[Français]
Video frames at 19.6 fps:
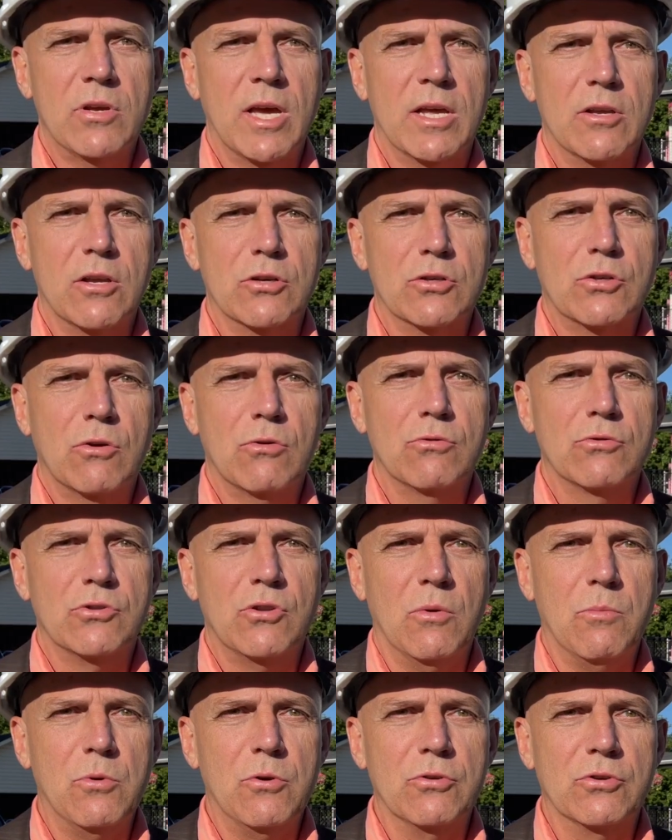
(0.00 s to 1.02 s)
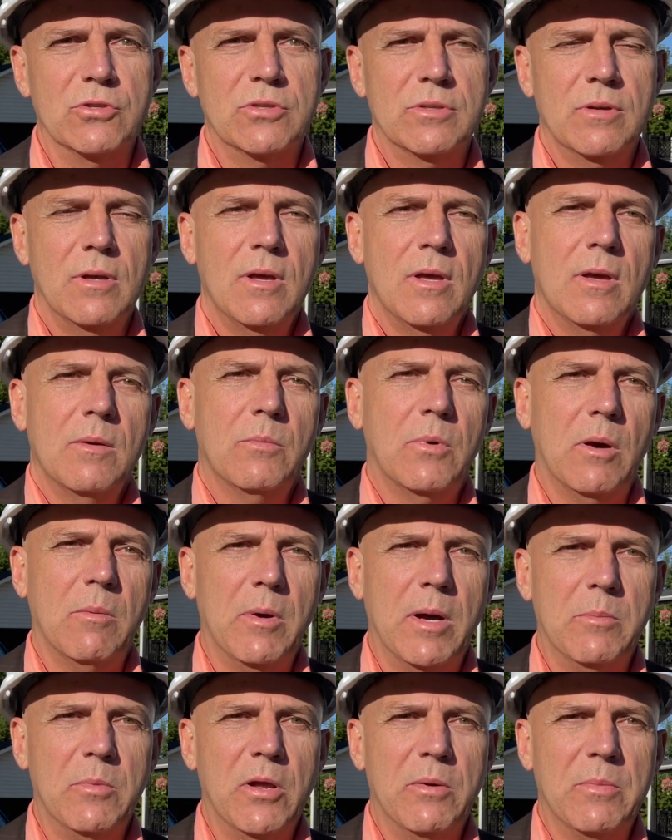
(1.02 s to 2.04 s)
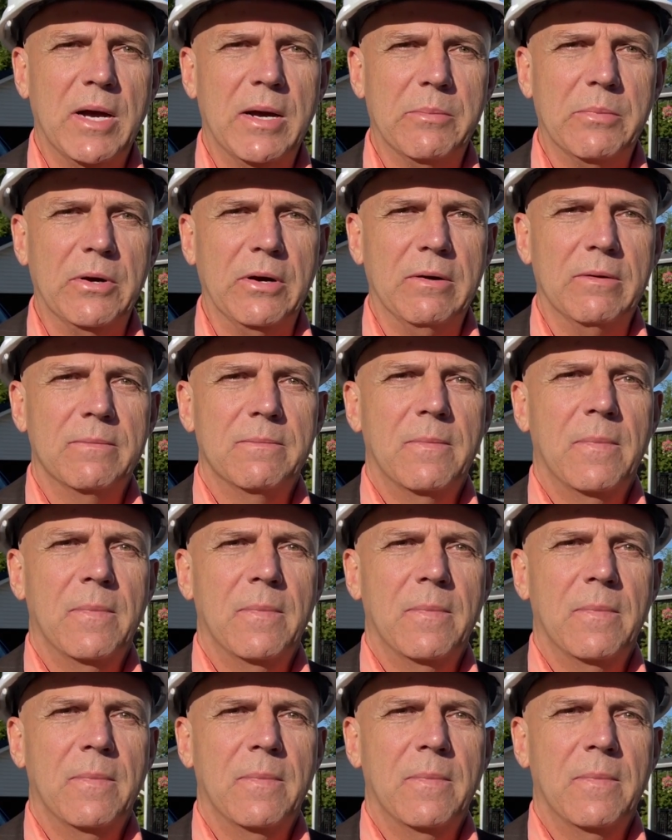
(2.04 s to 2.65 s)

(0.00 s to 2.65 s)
quelque chose de plus? Probablement pas.